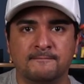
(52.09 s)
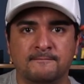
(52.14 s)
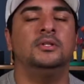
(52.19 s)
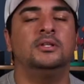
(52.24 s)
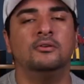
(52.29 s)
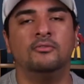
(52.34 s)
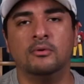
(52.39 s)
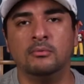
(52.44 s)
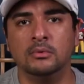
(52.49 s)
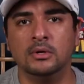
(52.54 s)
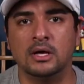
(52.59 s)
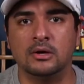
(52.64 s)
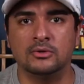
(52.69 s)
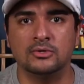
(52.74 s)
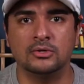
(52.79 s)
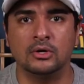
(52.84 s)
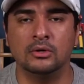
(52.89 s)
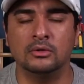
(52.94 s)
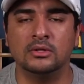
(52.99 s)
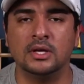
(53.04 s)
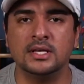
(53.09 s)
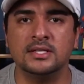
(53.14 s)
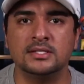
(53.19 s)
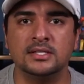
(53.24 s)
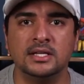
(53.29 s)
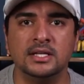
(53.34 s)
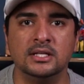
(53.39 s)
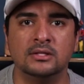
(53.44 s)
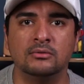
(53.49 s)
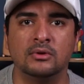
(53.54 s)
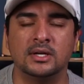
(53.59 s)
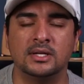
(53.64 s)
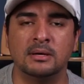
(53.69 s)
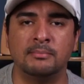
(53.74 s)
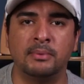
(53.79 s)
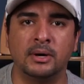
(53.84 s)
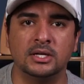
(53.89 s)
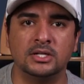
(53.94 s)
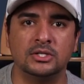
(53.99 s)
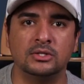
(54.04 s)
Então vamos lá, o solo está escrito aí na
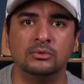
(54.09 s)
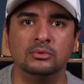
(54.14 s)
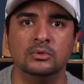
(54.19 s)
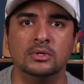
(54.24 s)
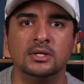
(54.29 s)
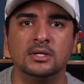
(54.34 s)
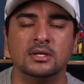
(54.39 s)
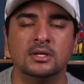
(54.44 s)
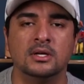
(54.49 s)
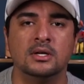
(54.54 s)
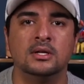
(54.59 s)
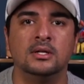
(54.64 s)
partitura,